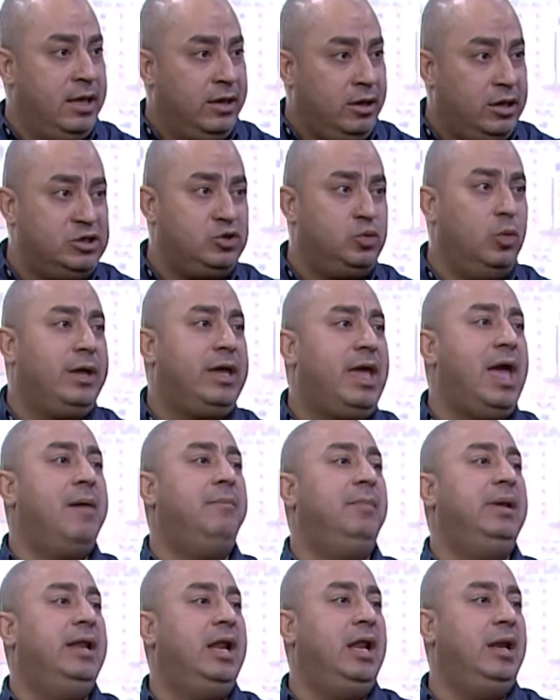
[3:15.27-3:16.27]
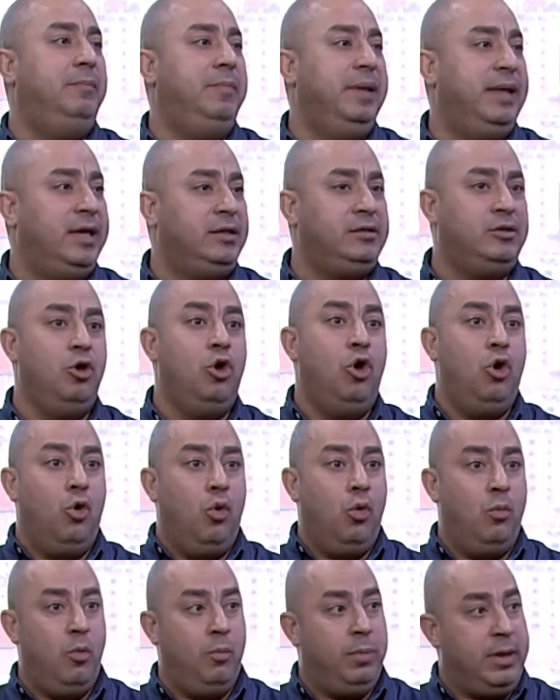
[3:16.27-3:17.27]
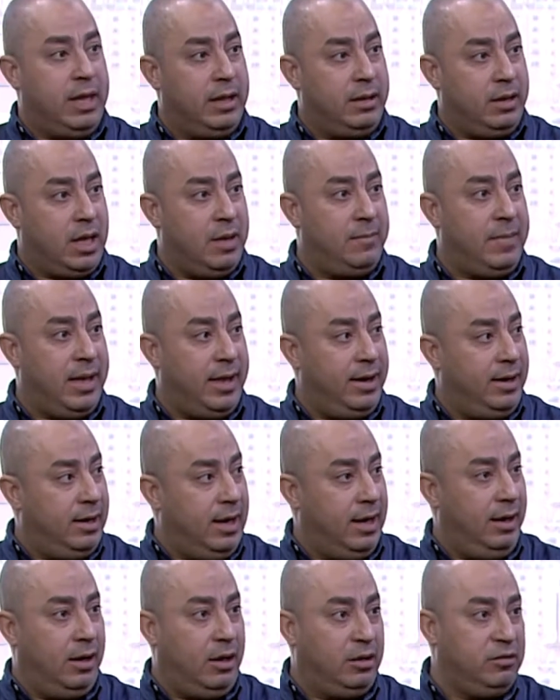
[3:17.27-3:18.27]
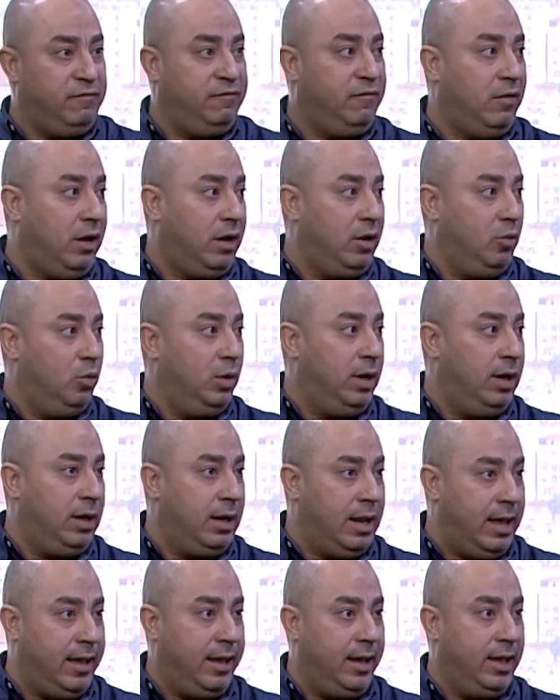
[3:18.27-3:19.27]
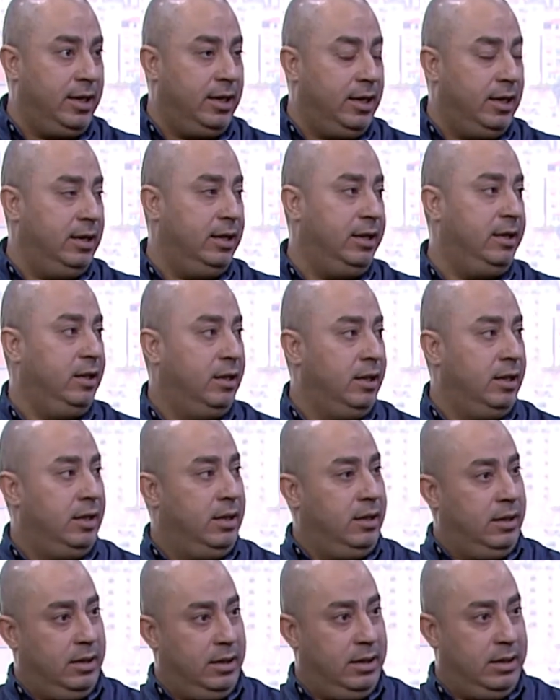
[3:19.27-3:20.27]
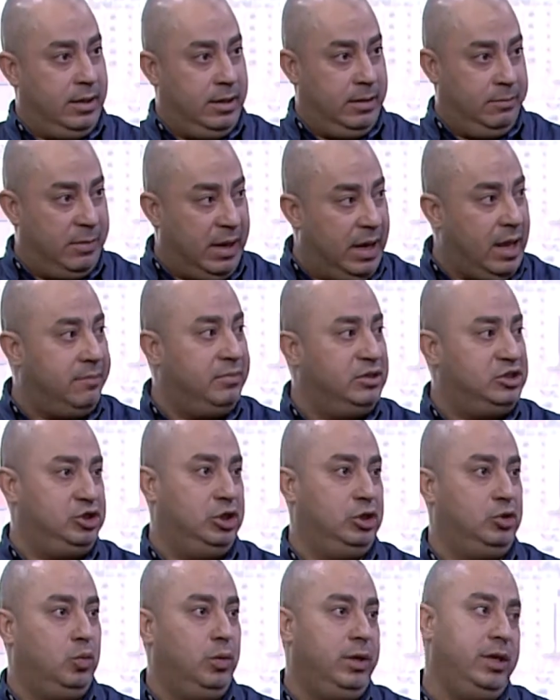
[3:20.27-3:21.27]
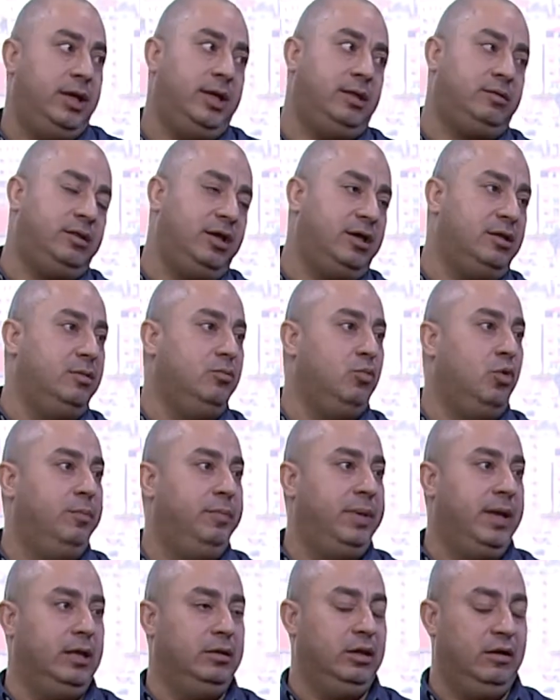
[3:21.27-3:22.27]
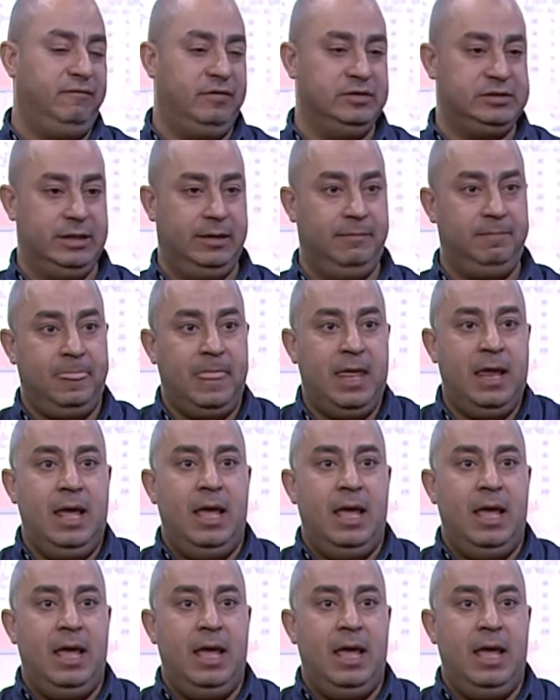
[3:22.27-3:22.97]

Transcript: كسوة كاملة للبيت وممكن كمان للأطفال والأهل اللي ملابس شتوية نعم. تخدمهم بهذا الفصل نعم.